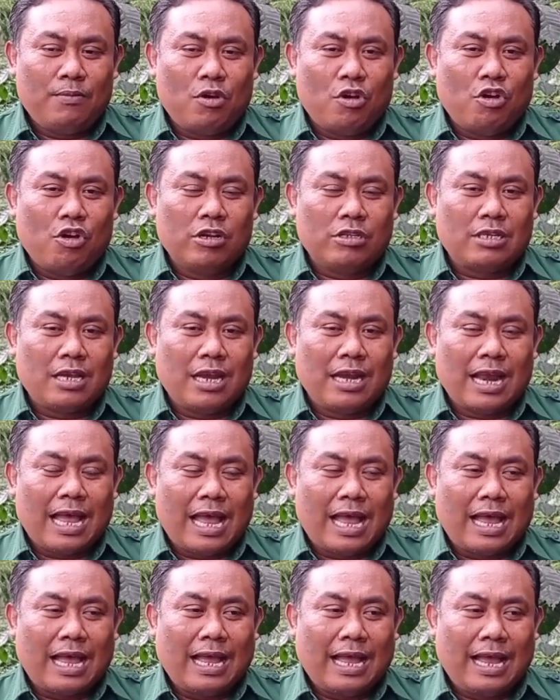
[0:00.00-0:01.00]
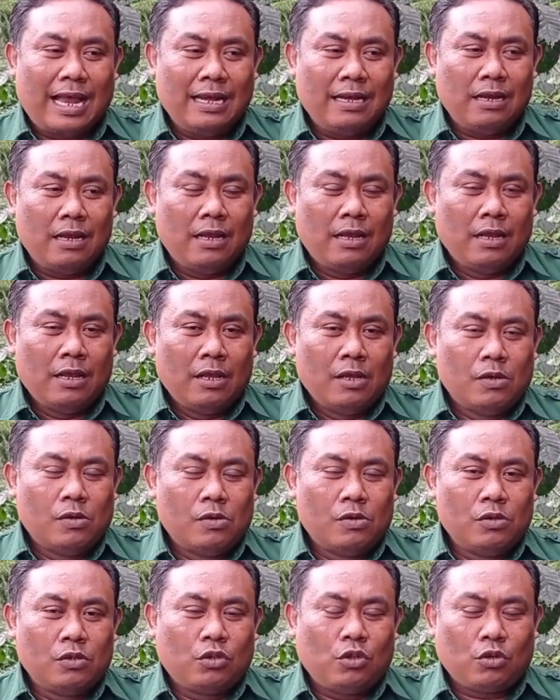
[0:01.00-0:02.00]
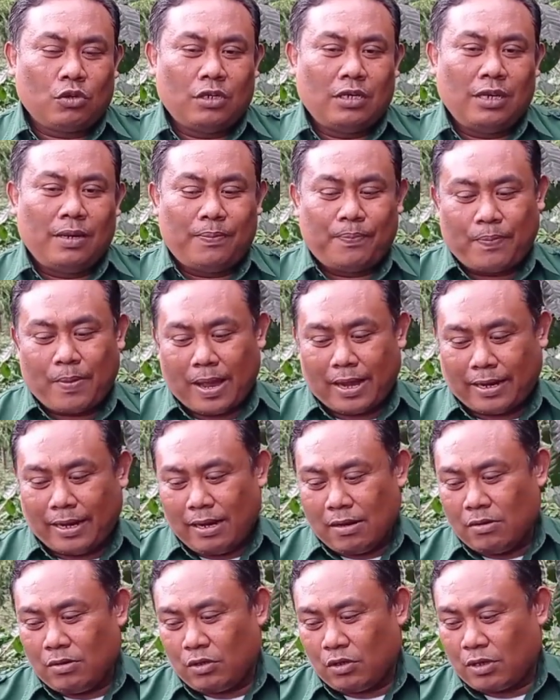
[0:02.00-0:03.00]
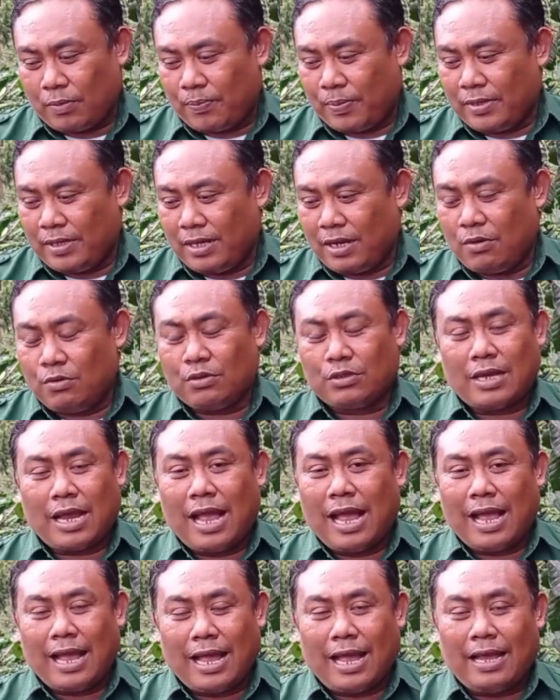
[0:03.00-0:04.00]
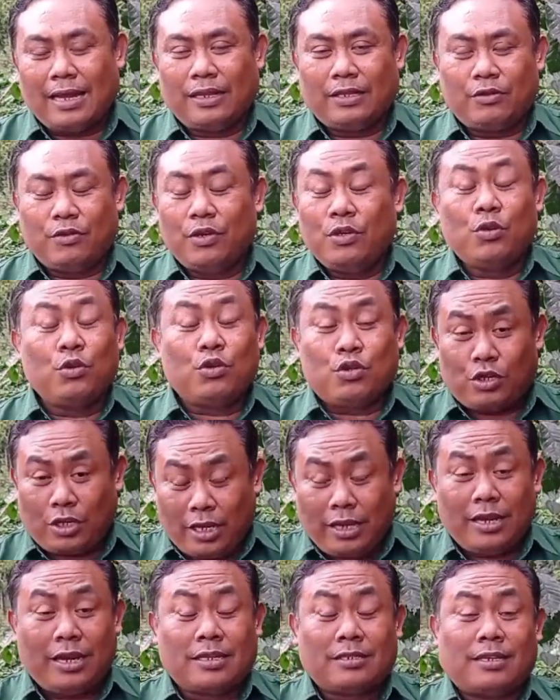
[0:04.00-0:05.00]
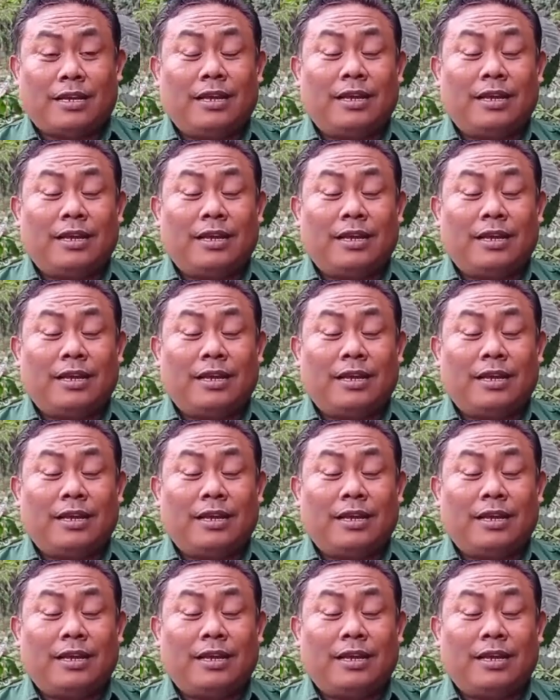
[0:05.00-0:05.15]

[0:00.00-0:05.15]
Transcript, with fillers: menguasai lahan untuk dipakai untuk kepentingan usaha gitu industri yang saya